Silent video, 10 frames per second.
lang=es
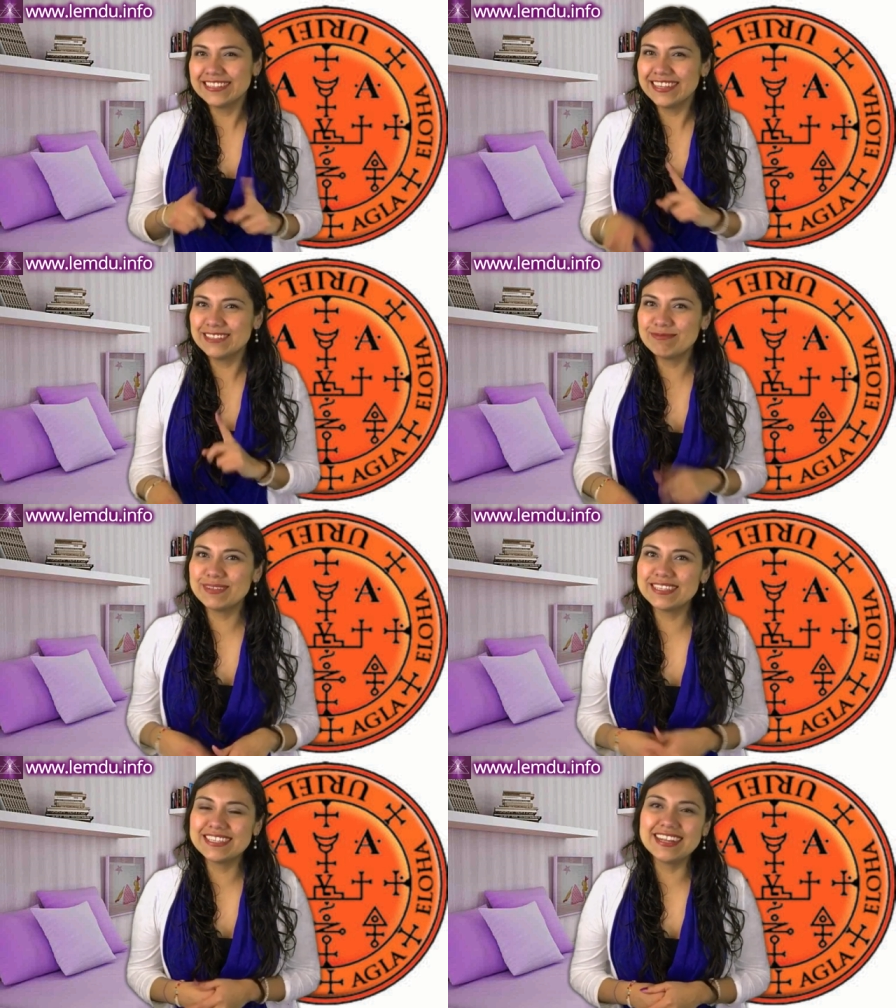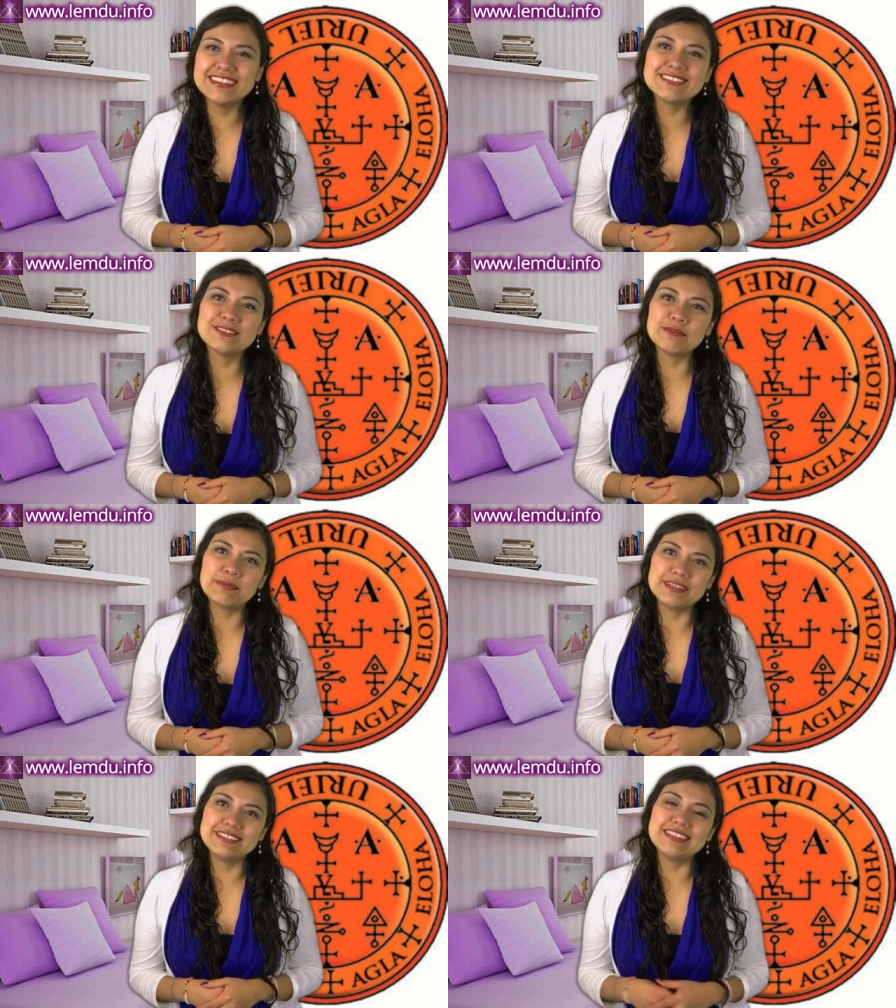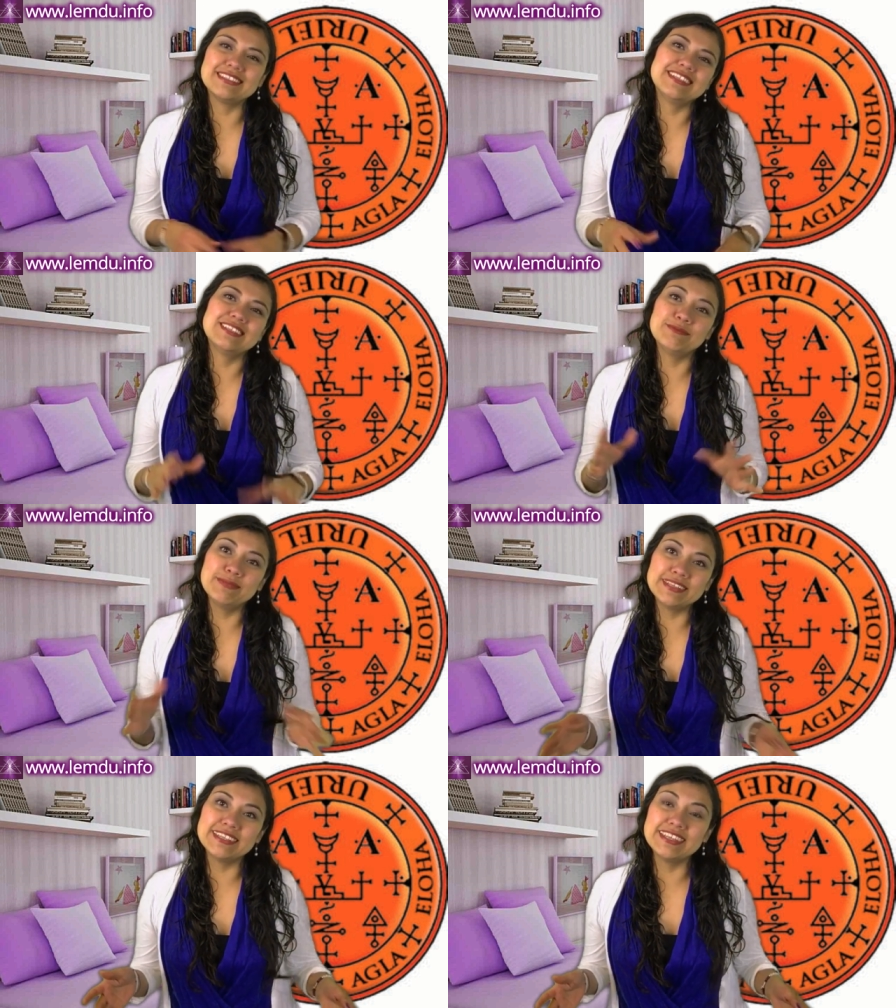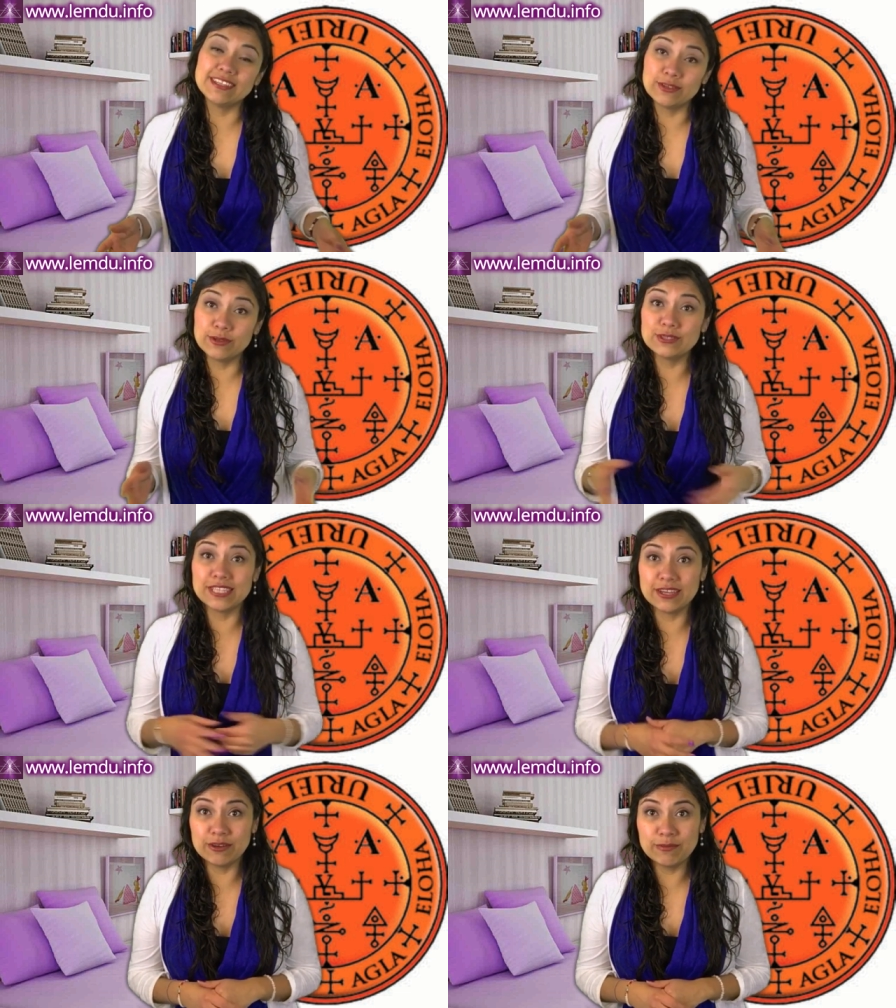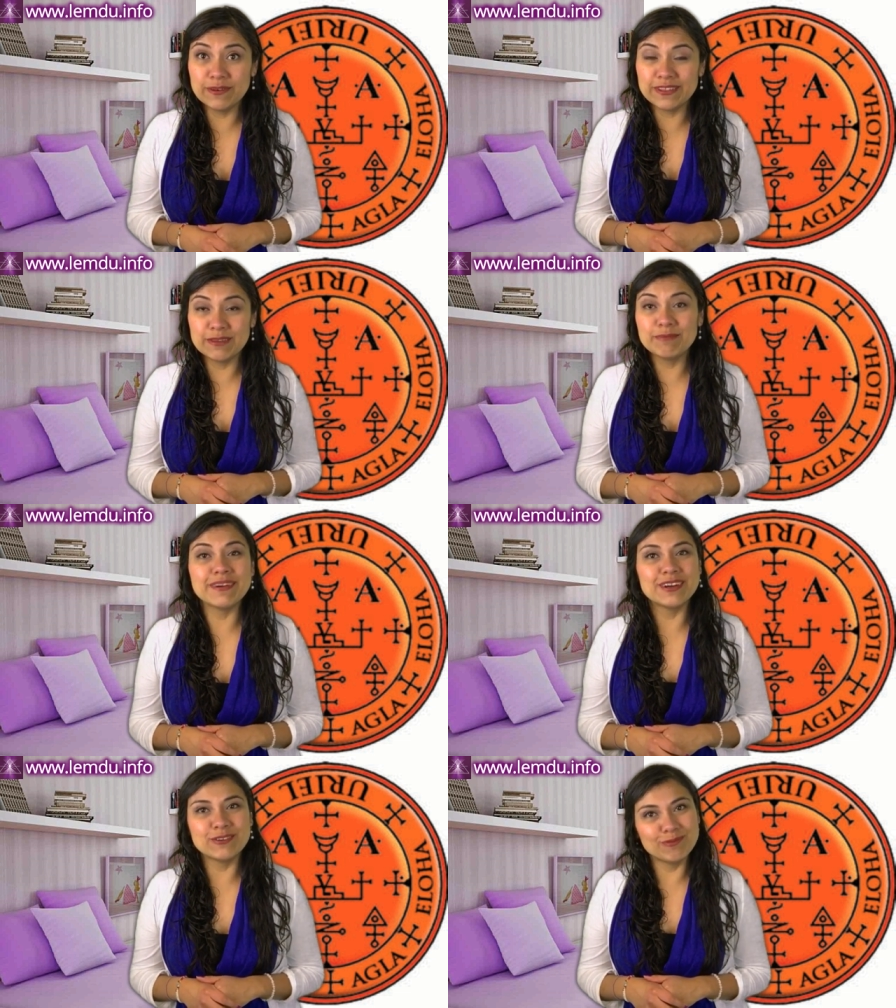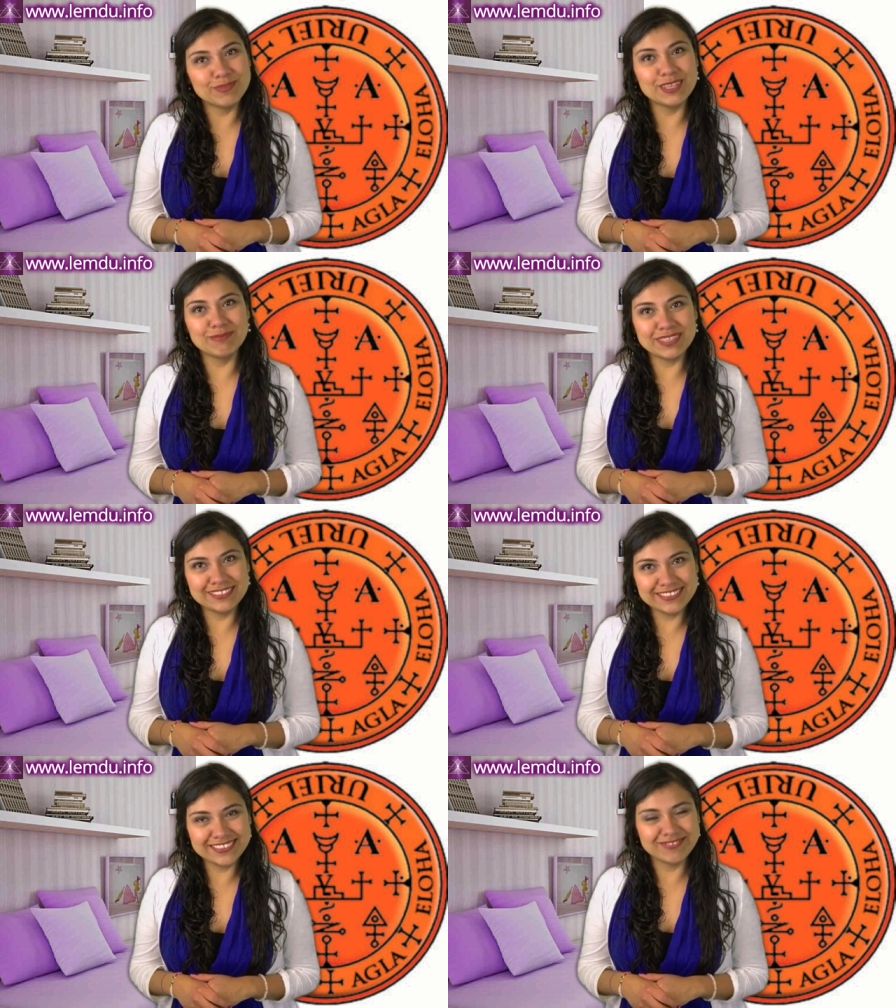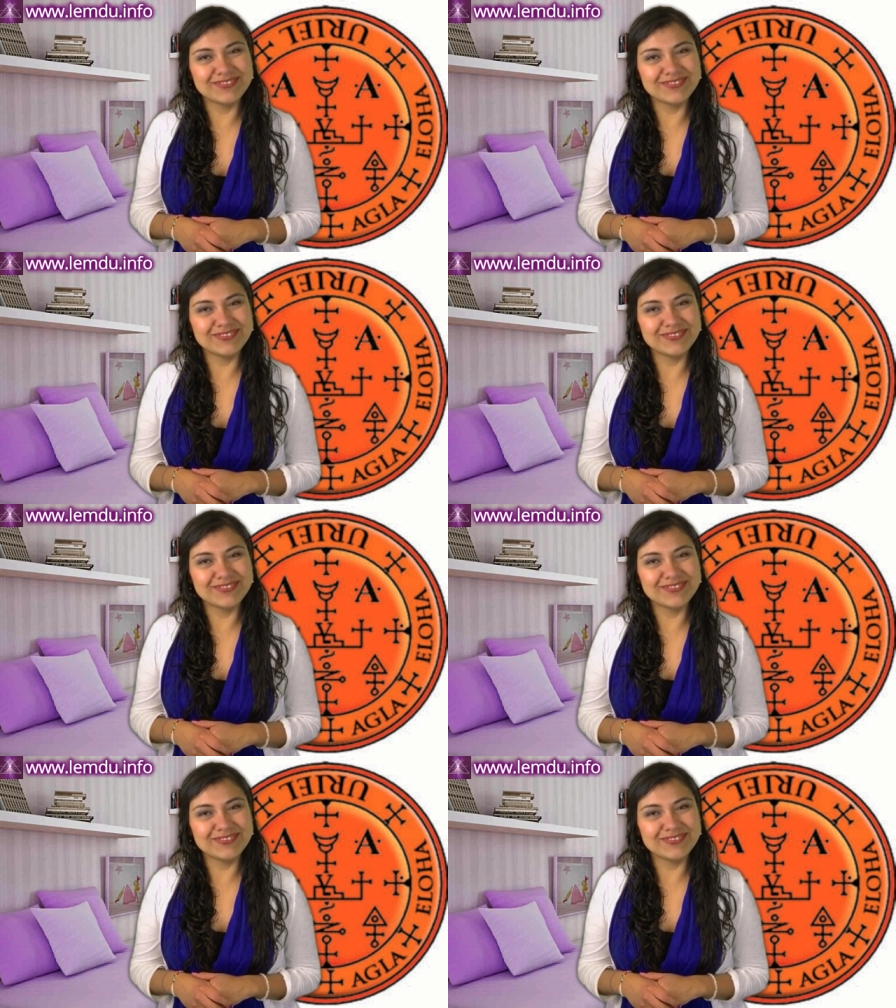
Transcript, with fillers: Esperen grandes sorpresas y esperen que todo se acomode para un bien mayor.